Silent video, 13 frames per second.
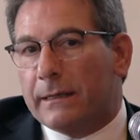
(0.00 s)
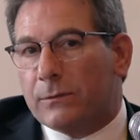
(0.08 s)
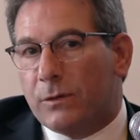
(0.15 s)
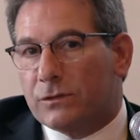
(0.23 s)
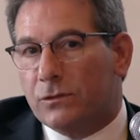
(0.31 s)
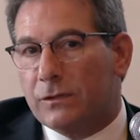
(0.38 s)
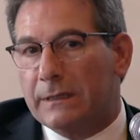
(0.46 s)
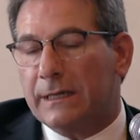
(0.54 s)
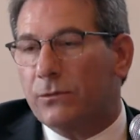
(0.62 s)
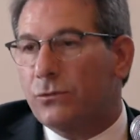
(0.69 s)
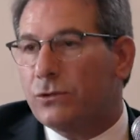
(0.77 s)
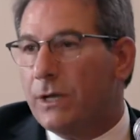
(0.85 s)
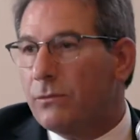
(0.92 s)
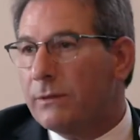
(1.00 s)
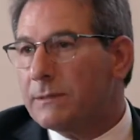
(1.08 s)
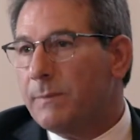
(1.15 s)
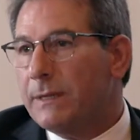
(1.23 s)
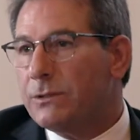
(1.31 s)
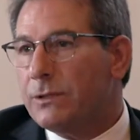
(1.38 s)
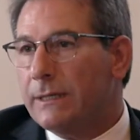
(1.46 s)
eh, questo si traduce in una
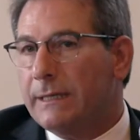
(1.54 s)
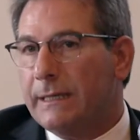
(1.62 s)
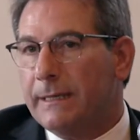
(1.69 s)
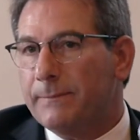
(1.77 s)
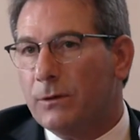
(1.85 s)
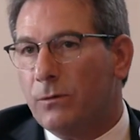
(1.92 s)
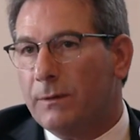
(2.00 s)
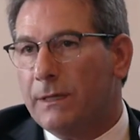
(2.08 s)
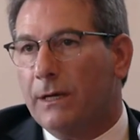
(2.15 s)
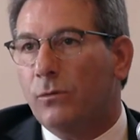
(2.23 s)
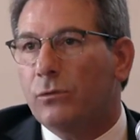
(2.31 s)
specie di dire,